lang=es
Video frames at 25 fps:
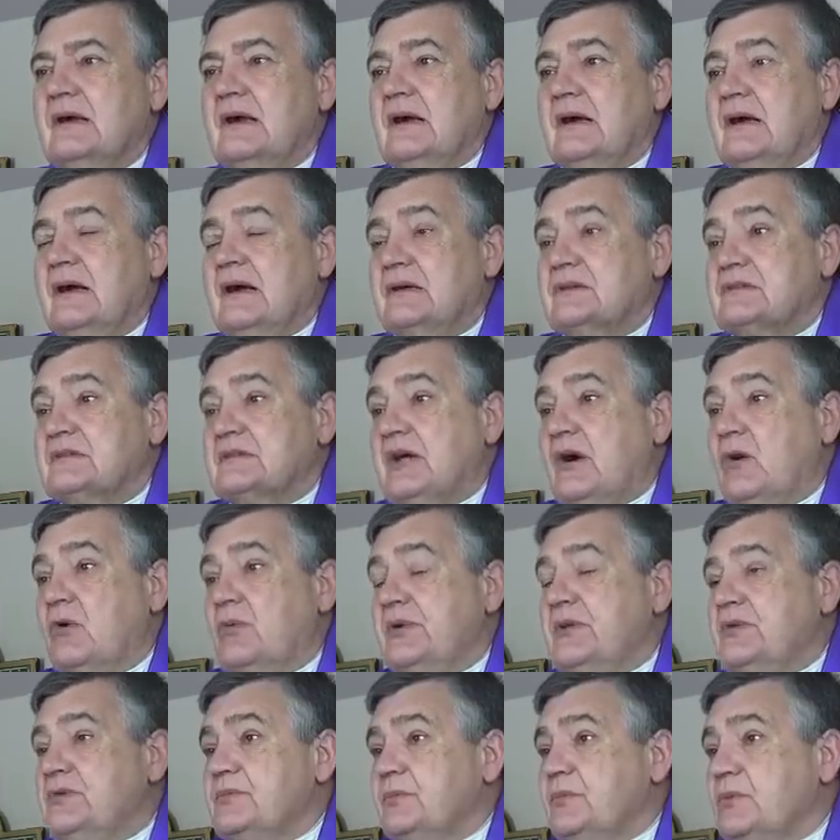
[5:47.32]
Hasta
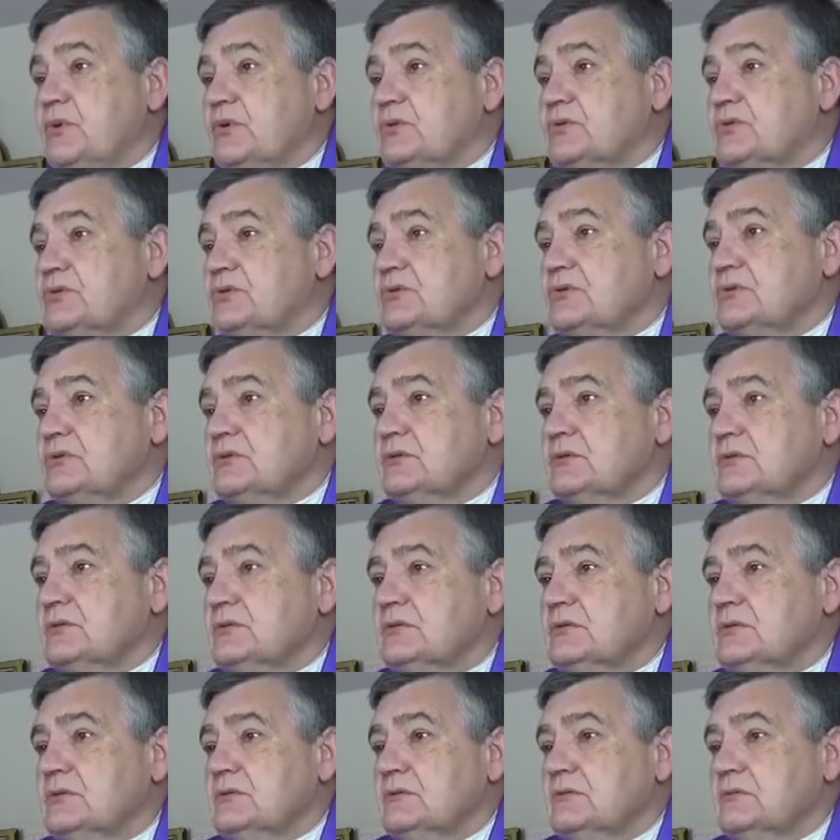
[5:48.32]
obispos,
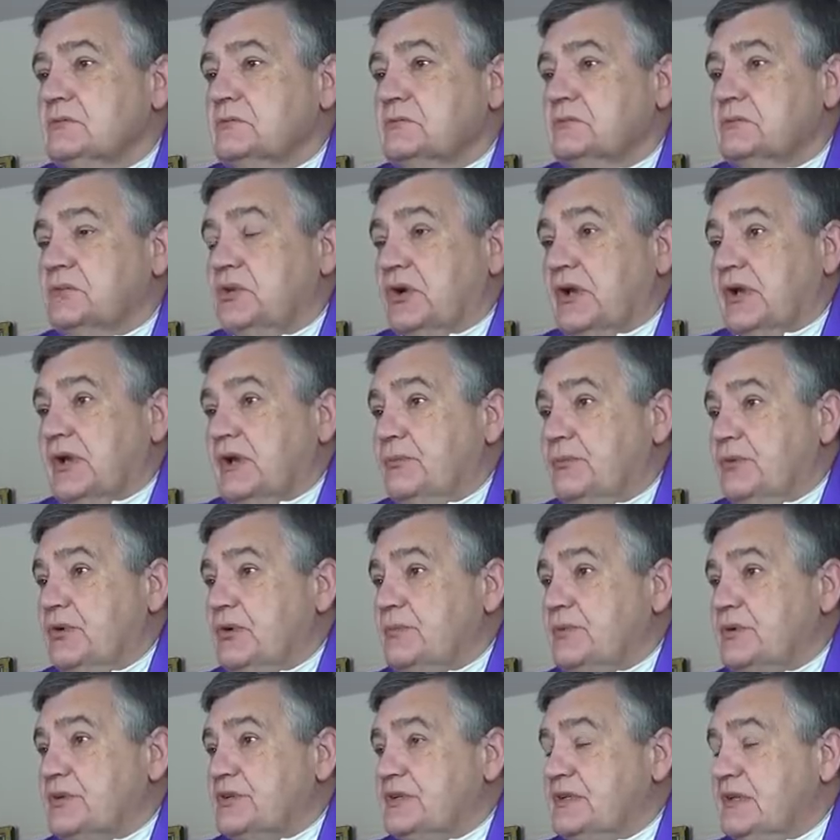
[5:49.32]
por ejemplo el
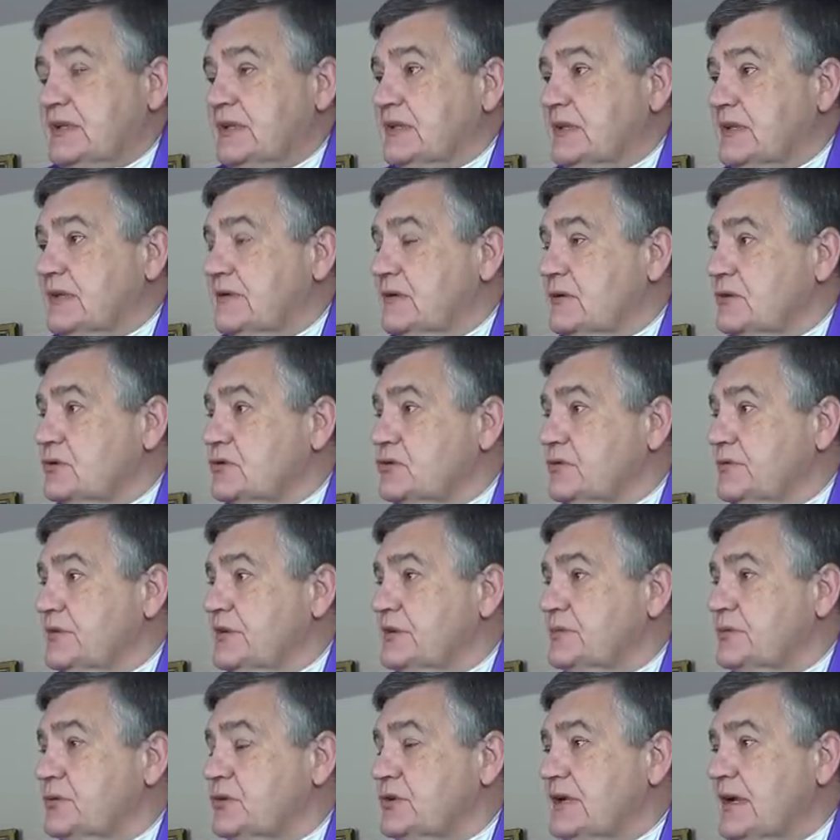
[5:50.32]
presidente de los
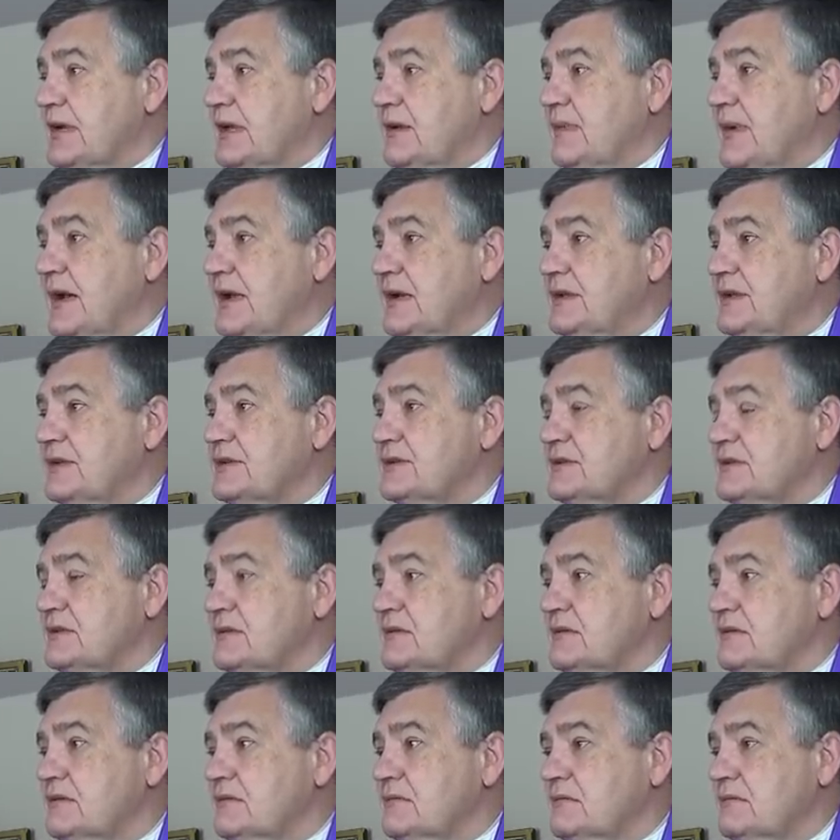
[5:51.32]
obispos alemanes,
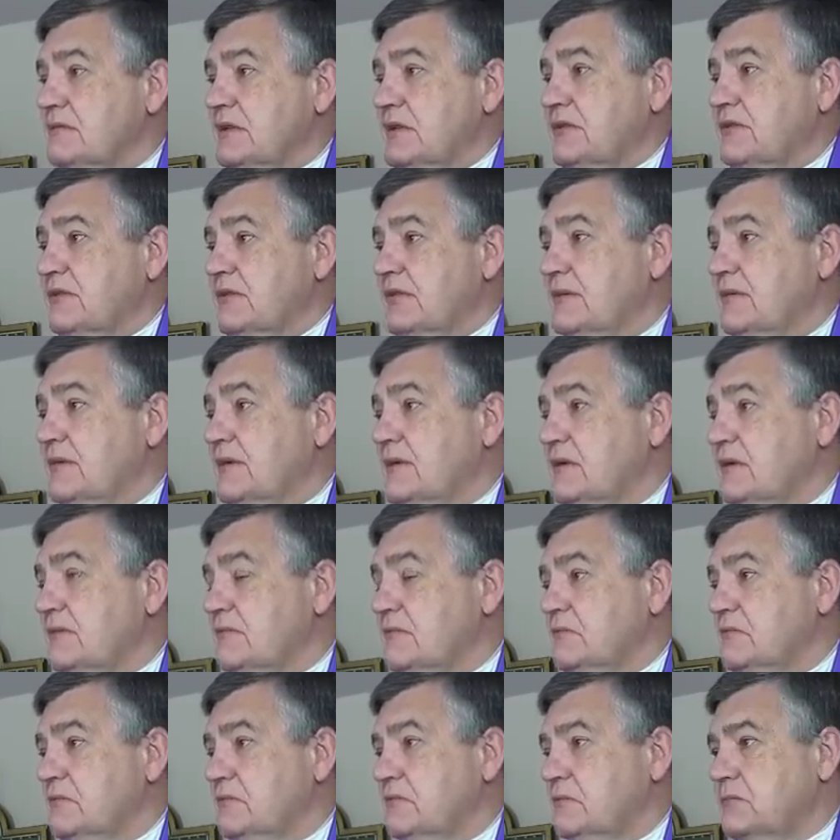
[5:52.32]

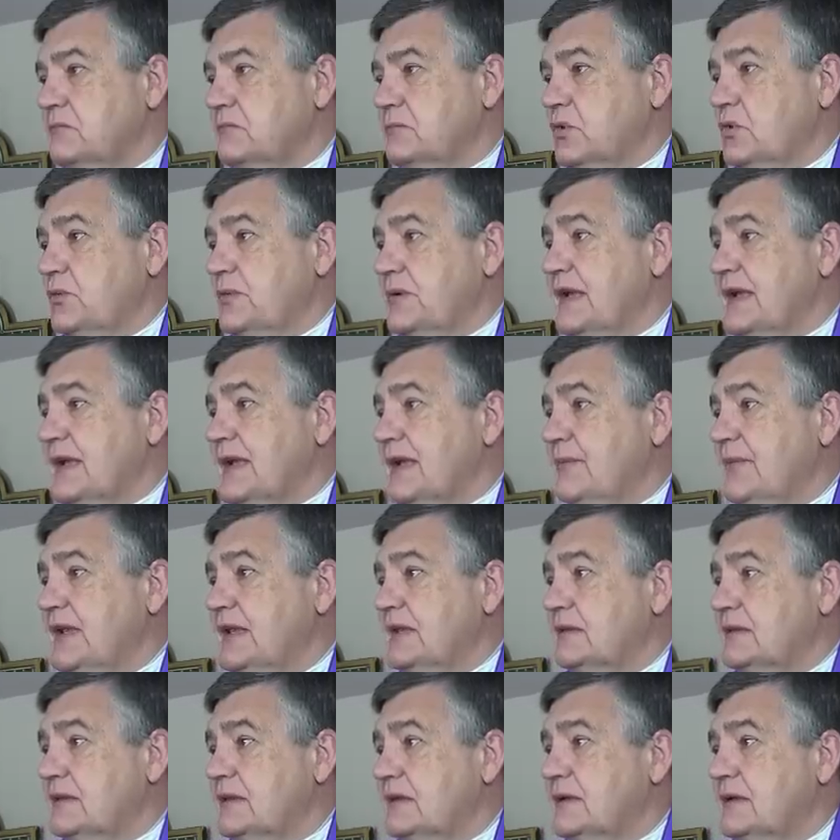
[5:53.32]
dicen
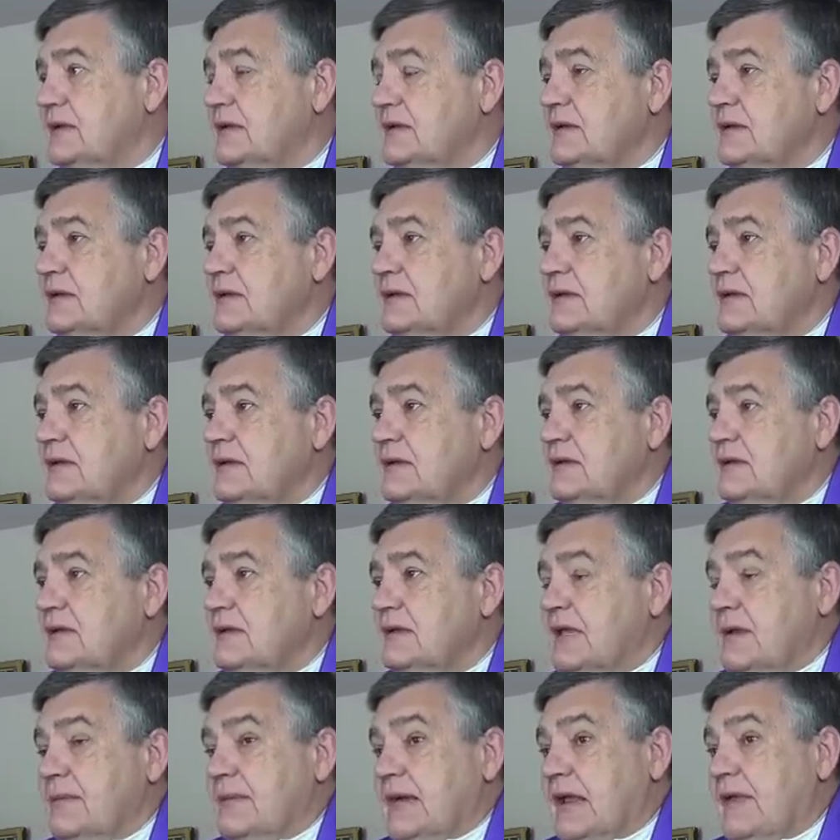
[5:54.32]
públicamente
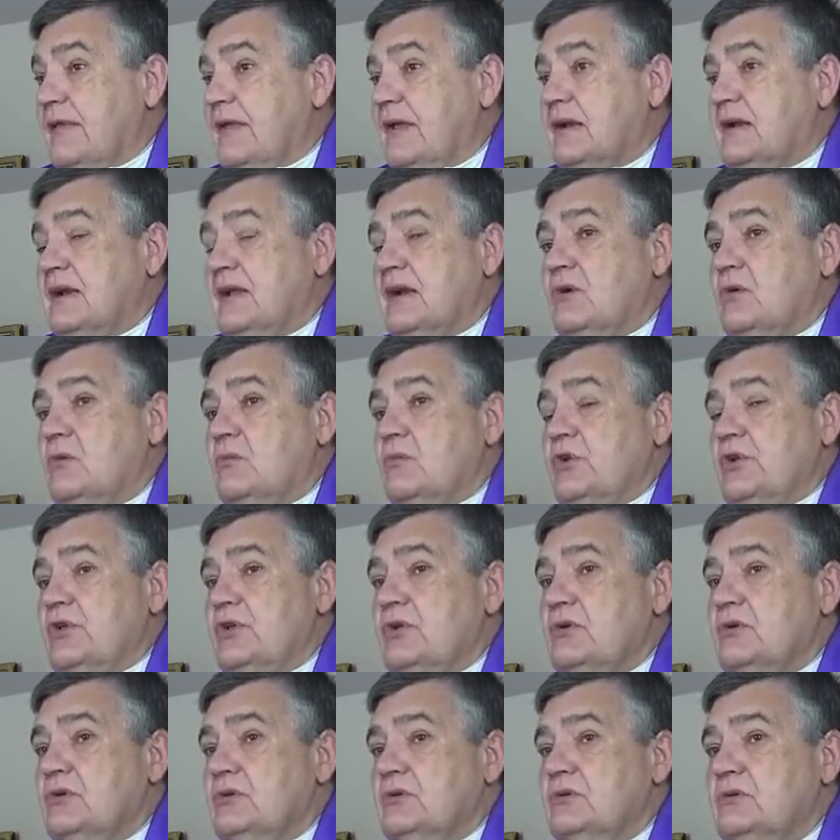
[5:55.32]
que van a dar la
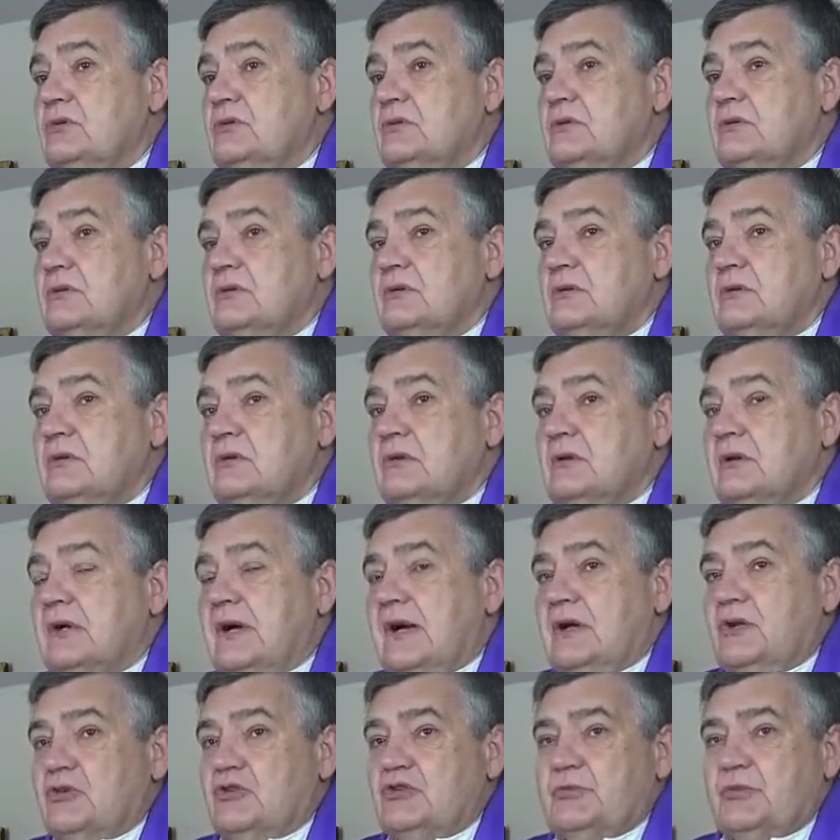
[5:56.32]
comunión
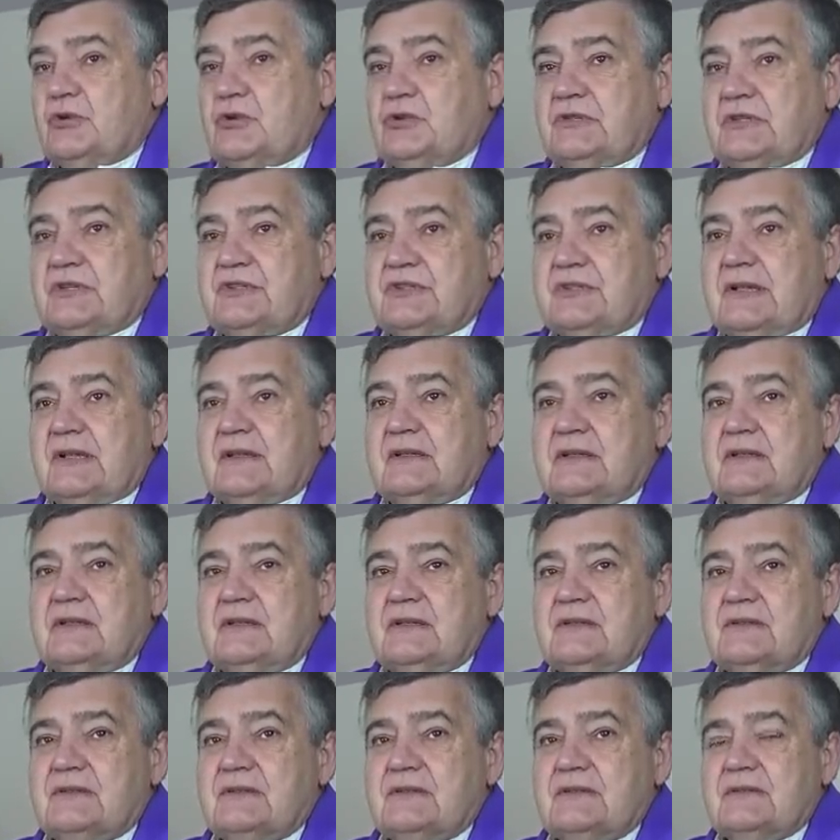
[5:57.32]
a los
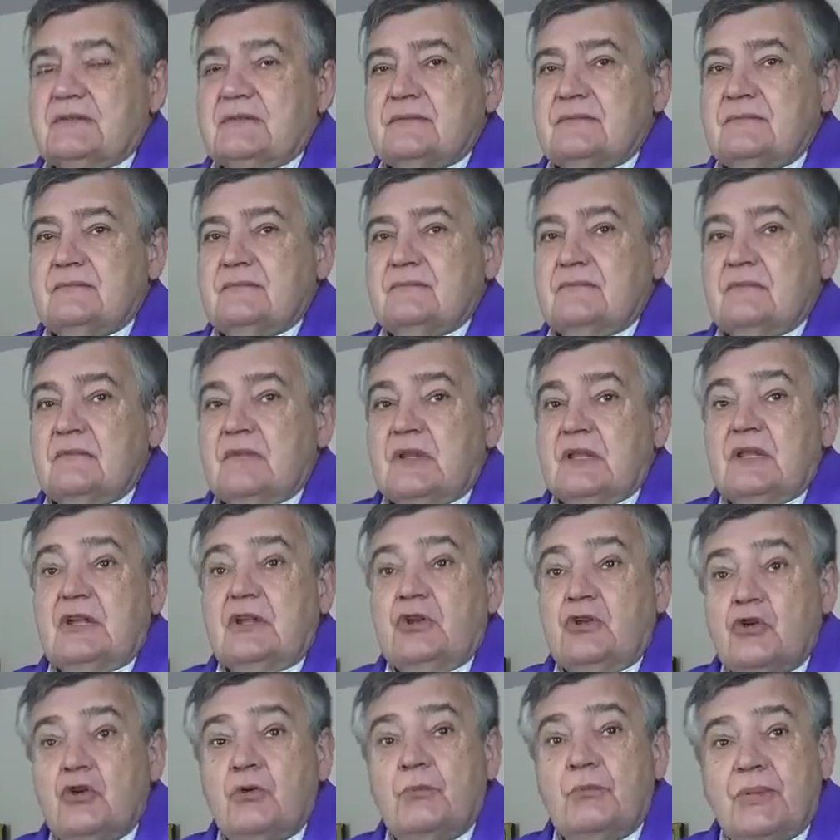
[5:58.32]
protestantes. Y
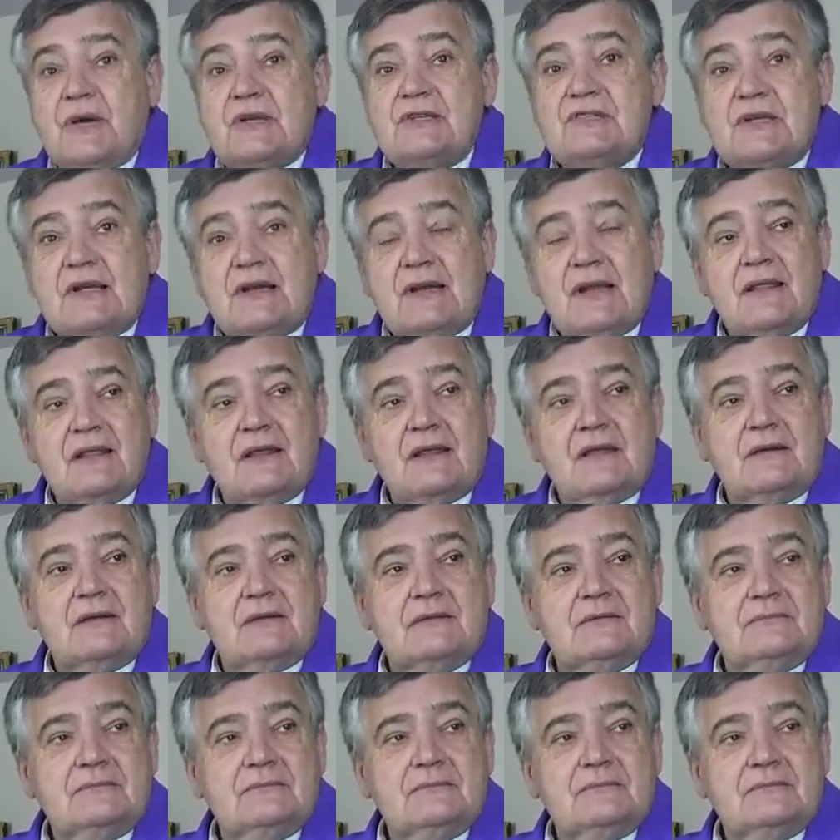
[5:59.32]
no pasa nada.